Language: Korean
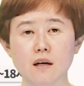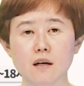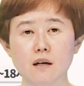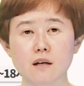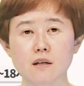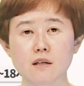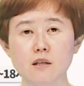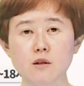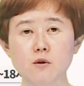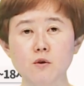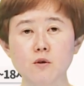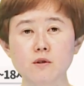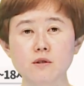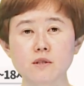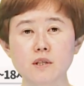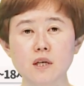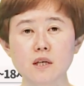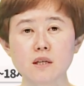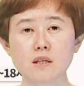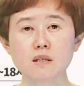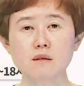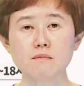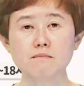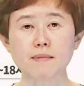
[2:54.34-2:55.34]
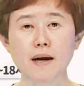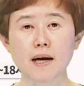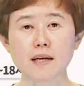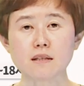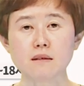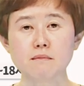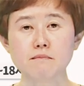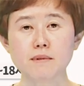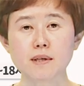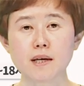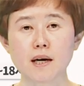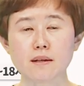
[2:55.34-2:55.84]
그리고 최근
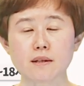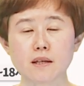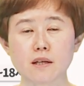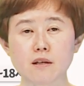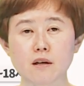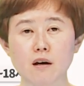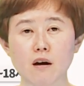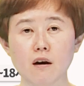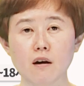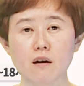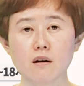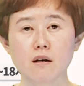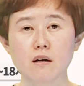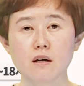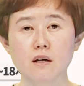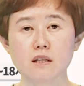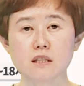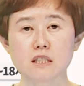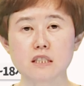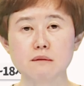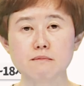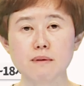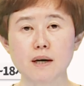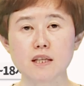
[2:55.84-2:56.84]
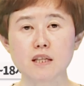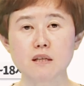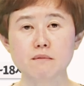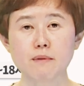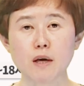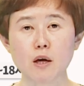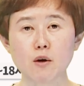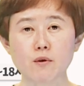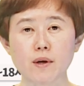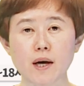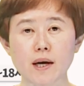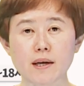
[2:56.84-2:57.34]
많은 비가 내려 지반이
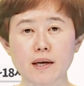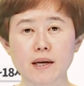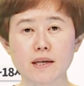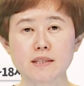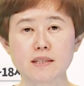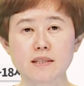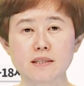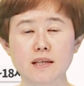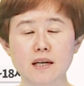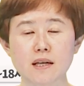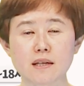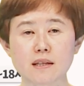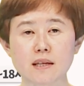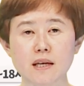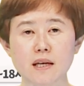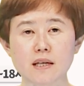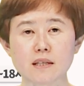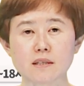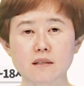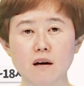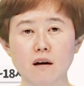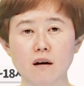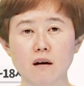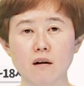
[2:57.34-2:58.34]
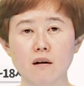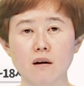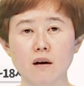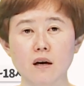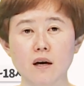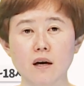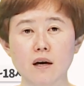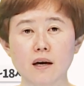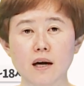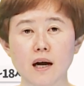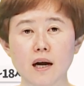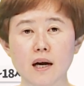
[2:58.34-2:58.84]
매우 약해진 상태에서
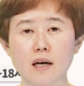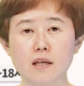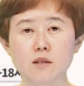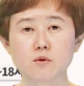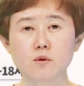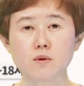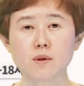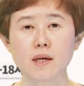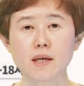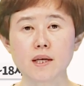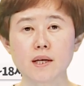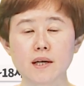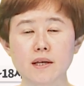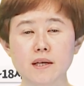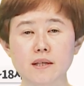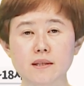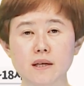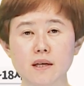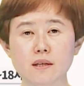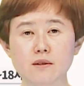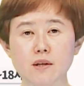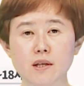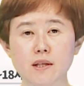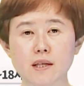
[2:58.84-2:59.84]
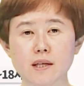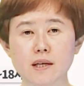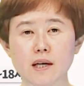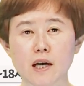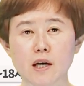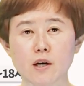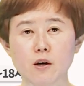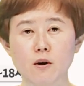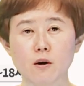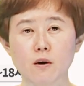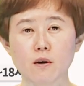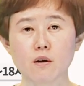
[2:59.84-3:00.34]
강한 소나기가
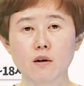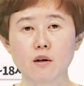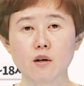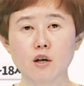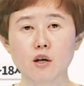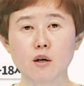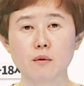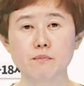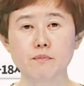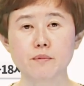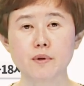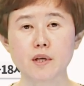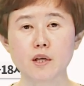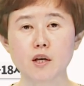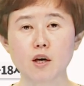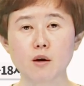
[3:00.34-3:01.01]
예상되니까요. 피해